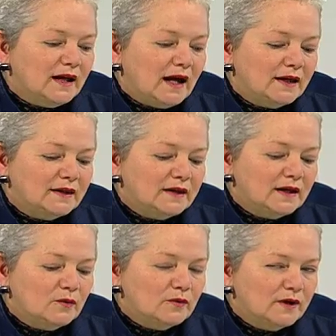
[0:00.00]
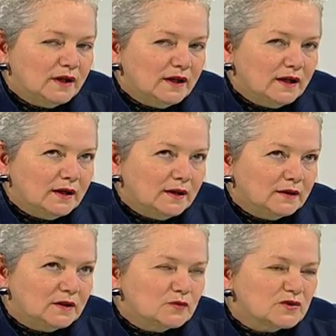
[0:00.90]
ahí de un,
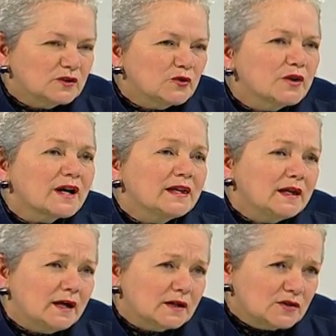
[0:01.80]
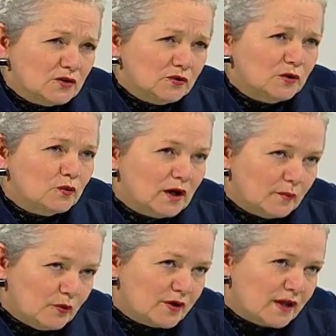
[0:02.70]
eh, de un centro de erradicación, de un
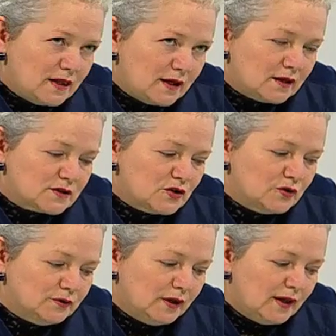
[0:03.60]
campo de erradicación.